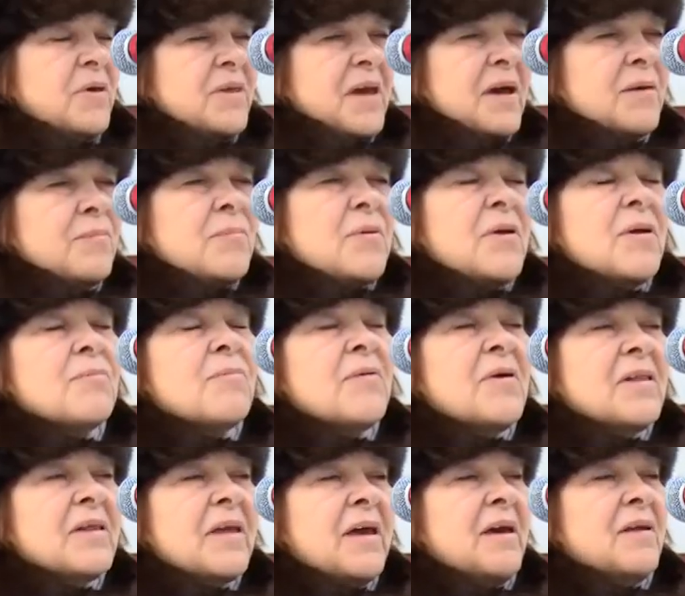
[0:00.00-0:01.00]
Меня
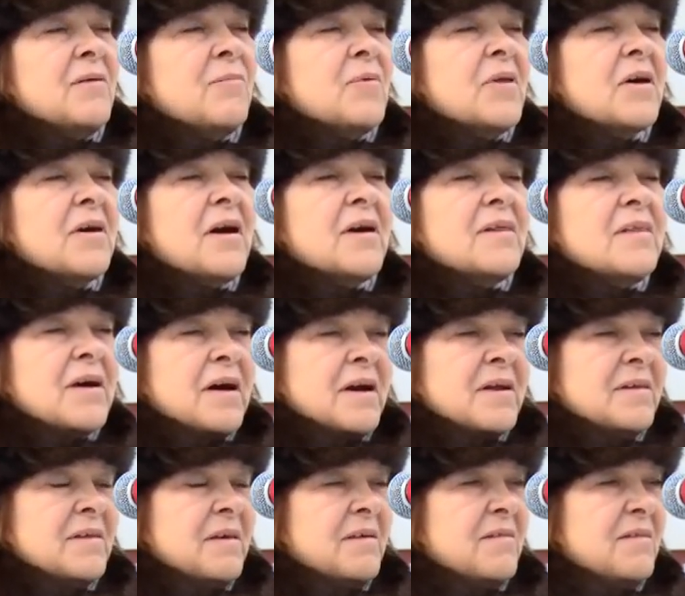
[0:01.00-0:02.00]
переполняет
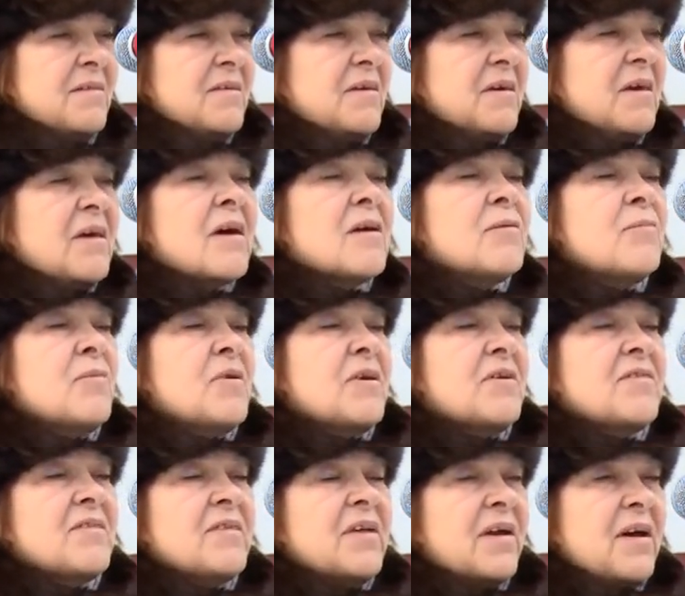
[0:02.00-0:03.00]
благодарность и
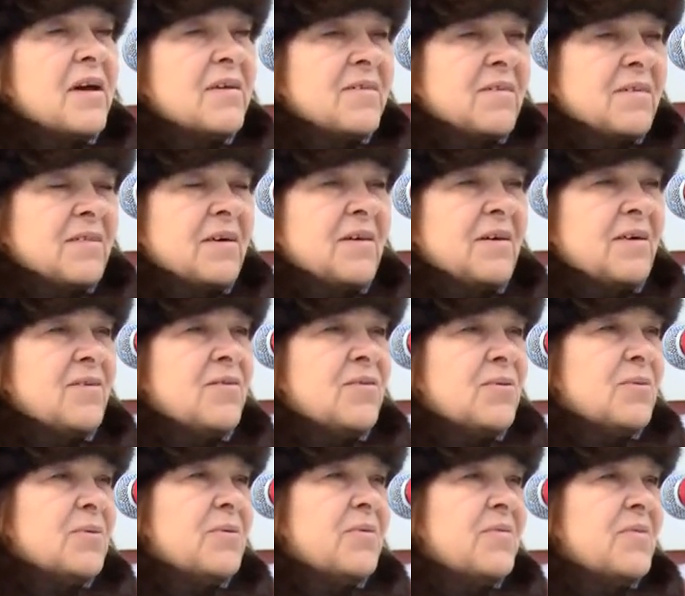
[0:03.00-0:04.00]
администрации
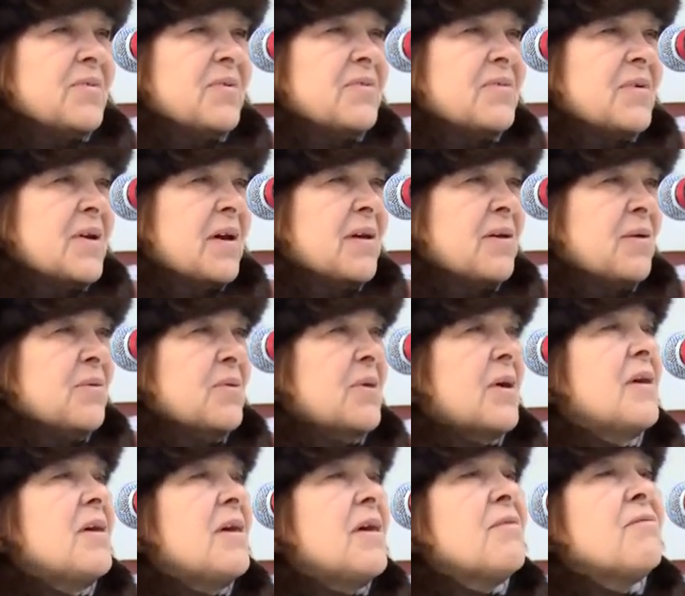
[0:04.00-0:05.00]
Щелковского района,
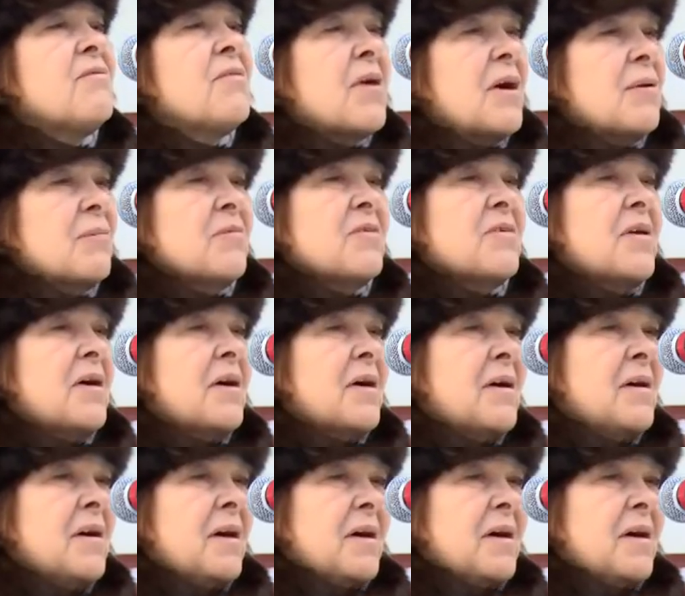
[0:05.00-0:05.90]
и вам за